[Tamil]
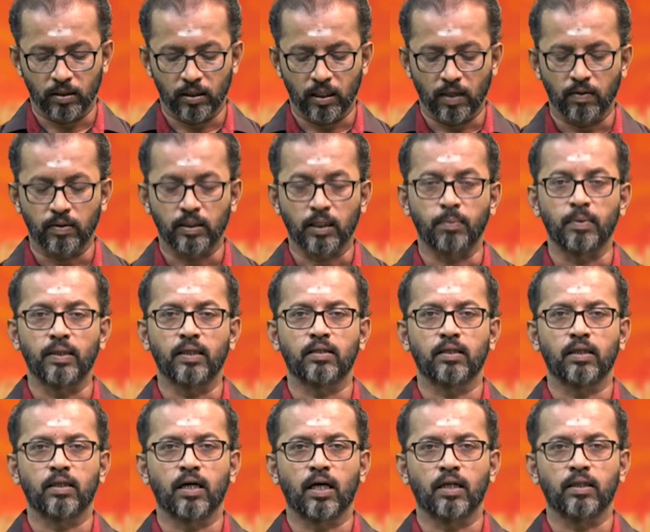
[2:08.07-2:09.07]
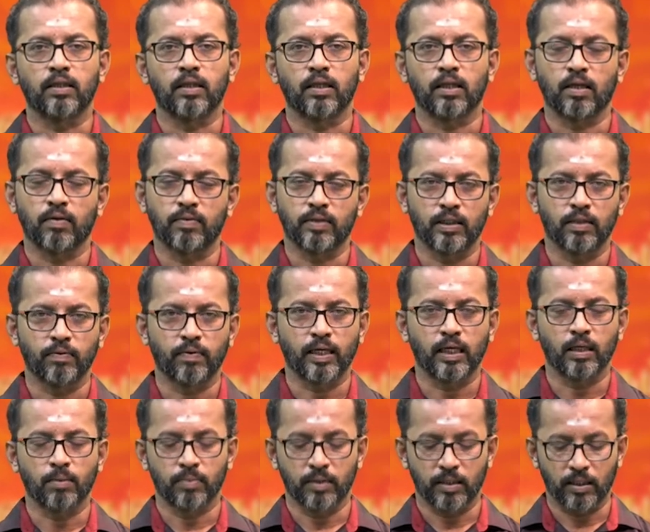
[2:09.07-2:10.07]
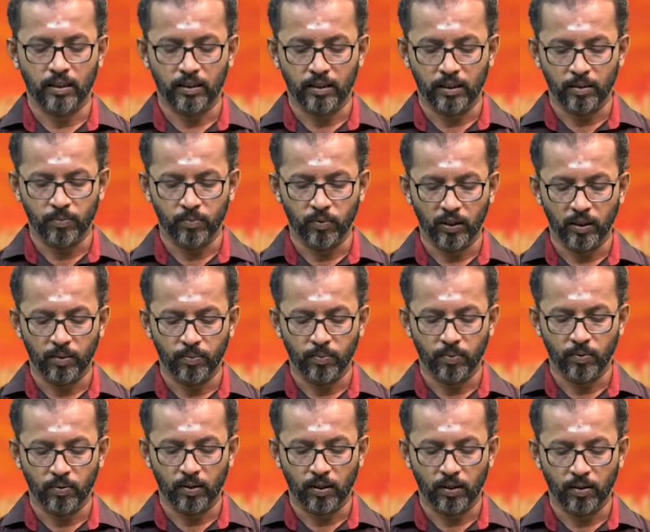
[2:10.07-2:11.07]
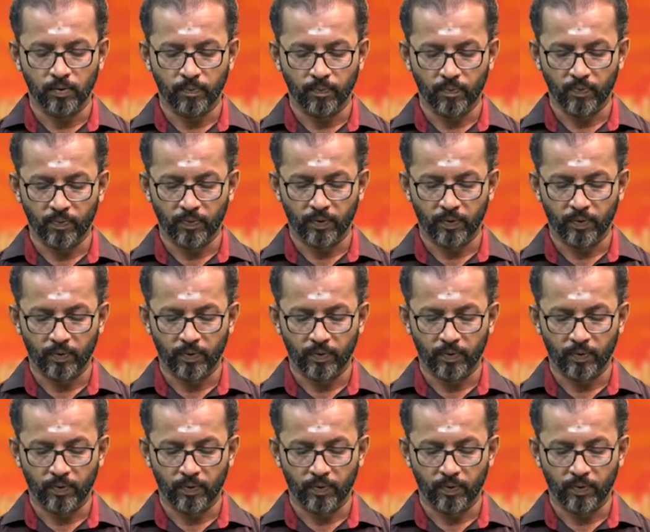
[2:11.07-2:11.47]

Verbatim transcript: அதாவது தமிழுக்கு கார்த்திகை அதாவது இந்த வருடம் கிட்டத்தட்ட முடிய போகிறது